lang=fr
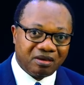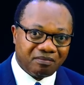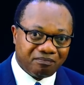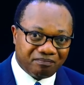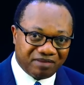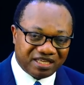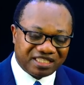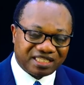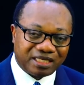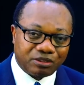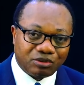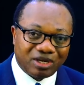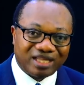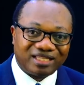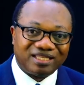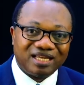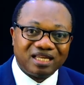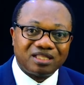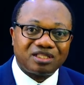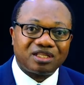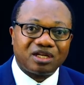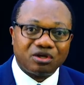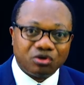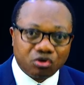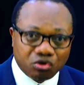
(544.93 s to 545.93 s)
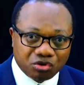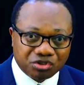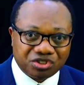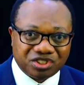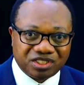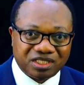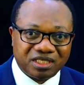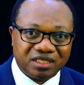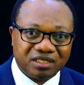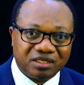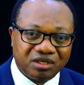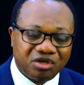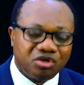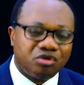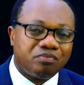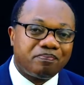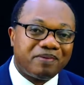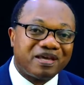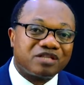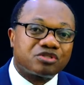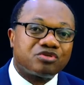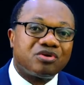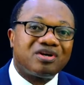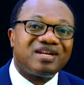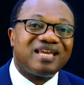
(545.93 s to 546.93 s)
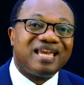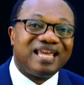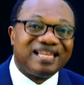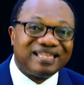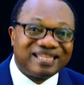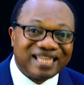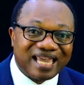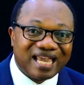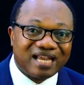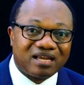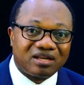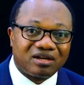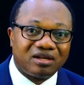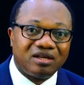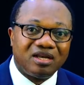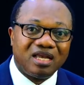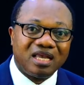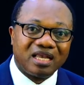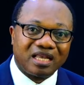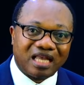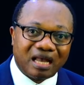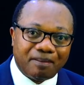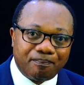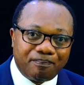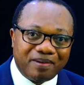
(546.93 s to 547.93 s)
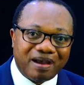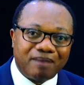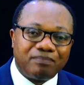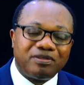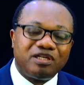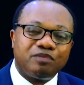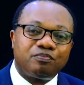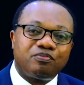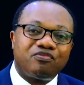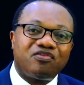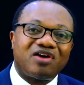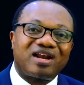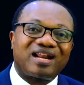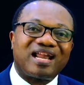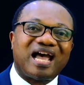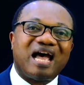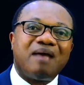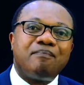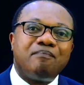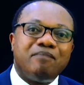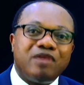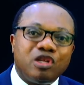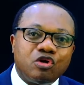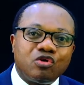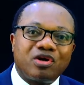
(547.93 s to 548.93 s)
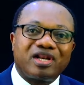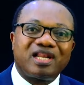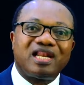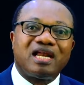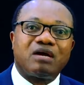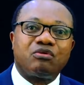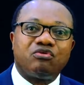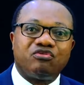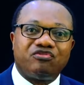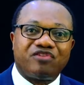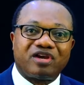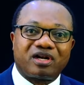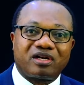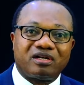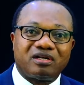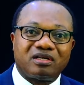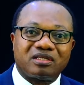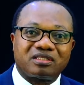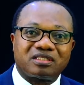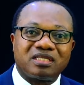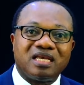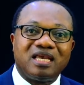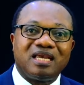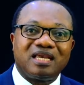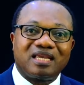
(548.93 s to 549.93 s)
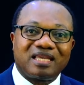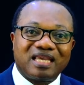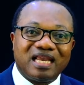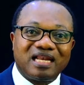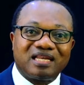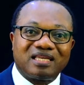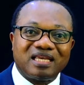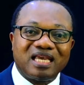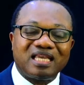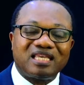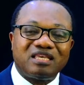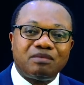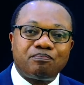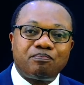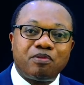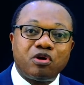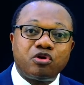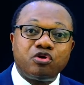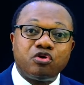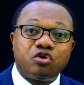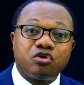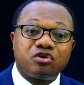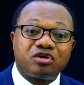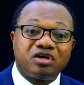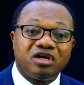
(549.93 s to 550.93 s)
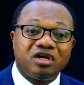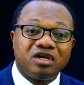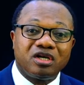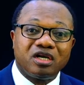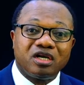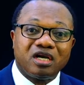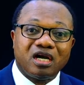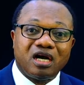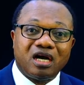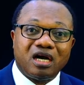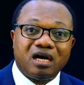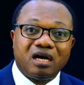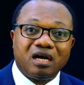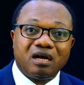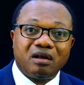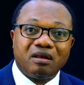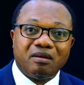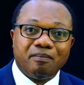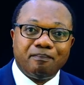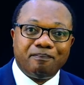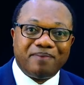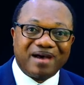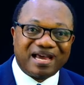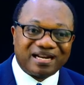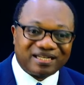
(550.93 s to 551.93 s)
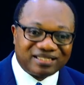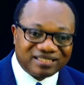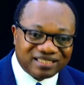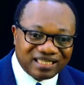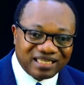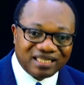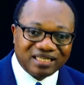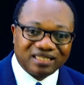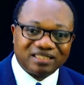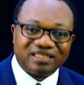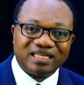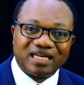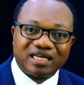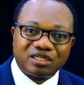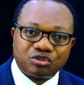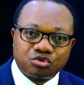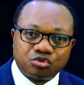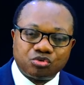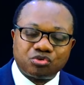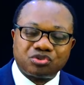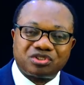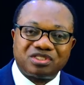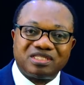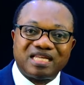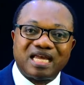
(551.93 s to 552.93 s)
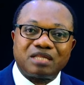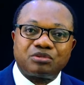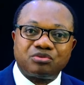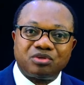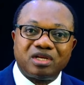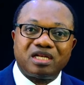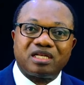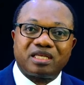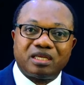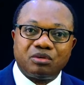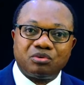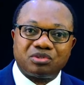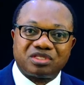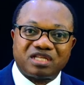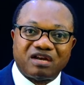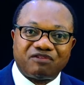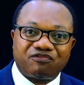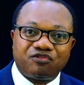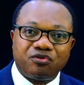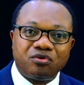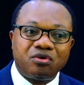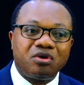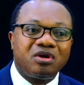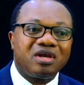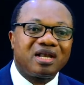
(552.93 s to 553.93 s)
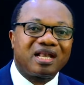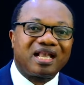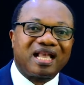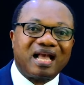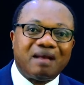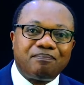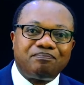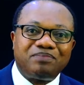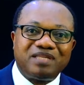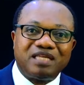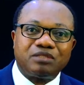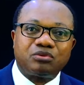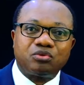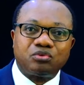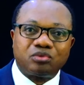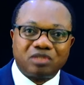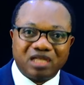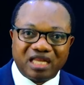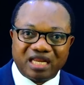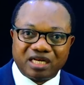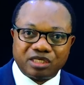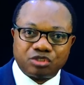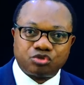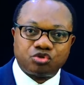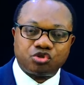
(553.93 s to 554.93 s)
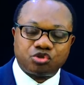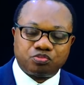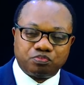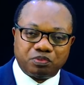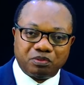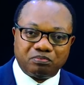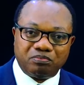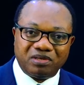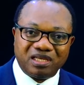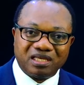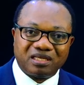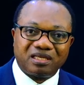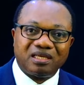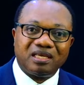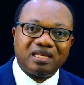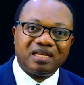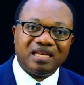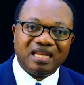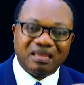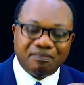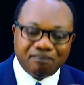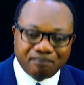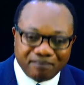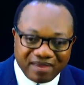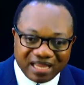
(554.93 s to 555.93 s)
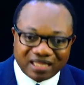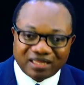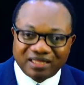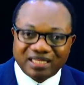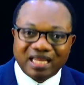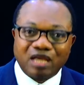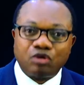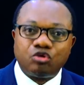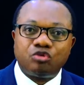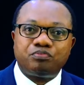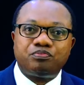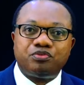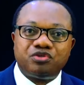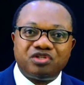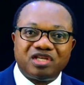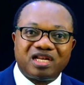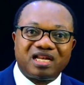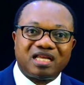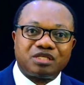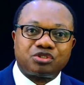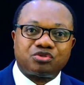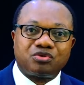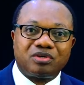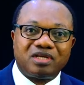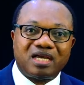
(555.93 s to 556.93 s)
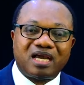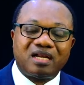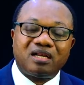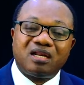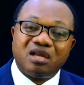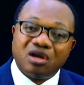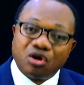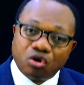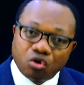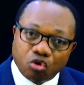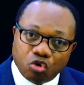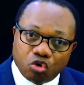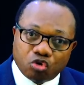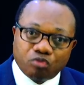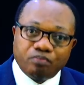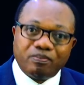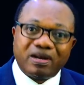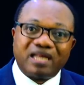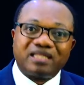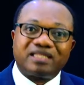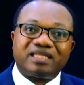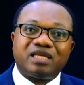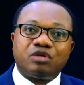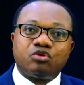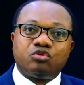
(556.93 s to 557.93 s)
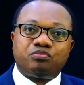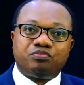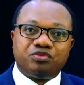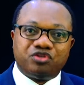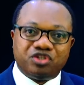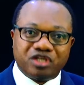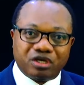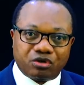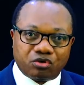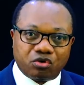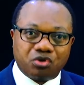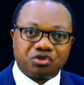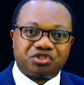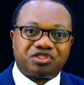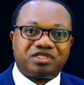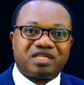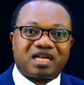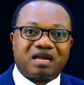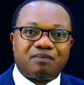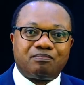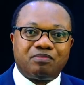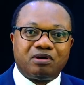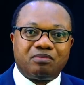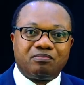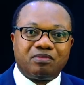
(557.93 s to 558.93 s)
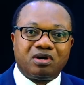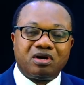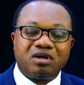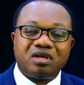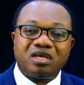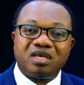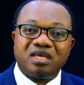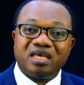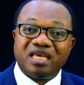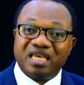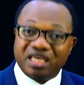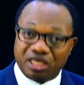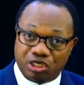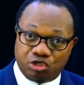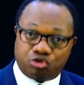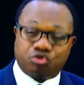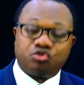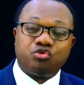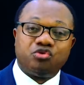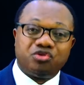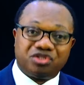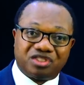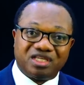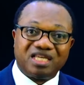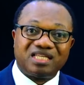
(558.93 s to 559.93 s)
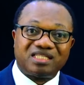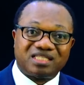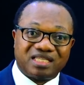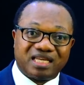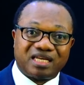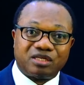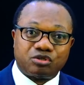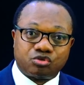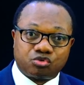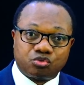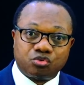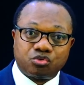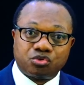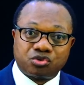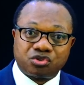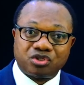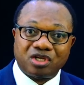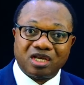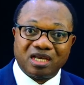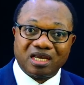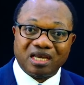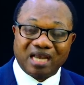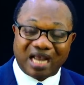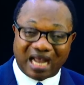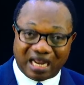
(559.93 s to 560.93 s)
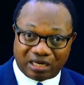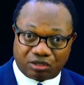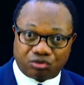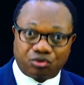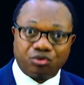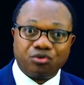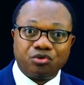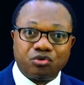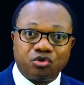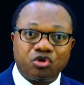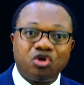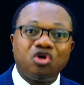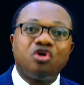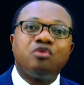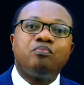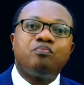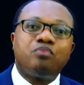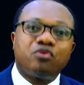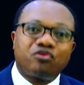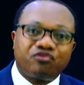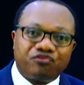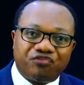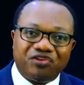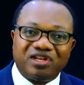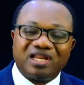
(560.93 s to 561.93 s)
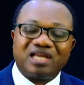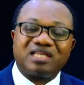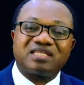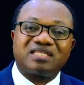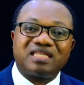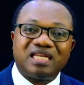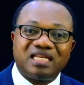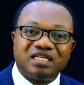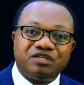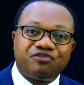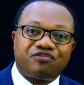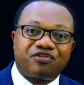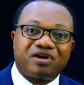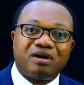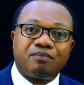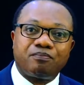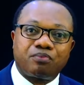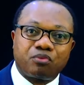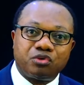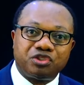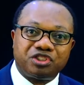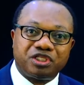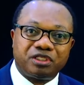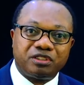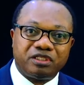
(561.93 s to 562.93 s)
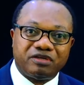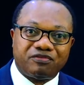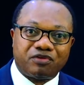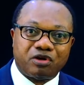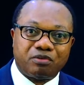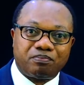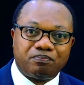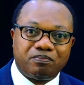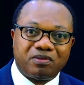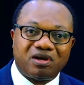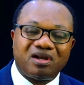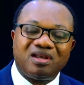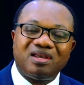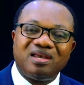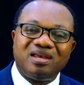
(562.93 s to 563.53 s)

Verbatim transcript: Mais ça doit être aussi une personne intègre, capable de pouvoir améliorer la gouvernance. Quelqu'un qui peut donc à partir des ressources naturelles que nous avons, capter toutes les ressources publiques, les mettre dans le budget national, augmenter le budget considérablement et utiliser ces ressources accrues pour financer les différents projets de développement.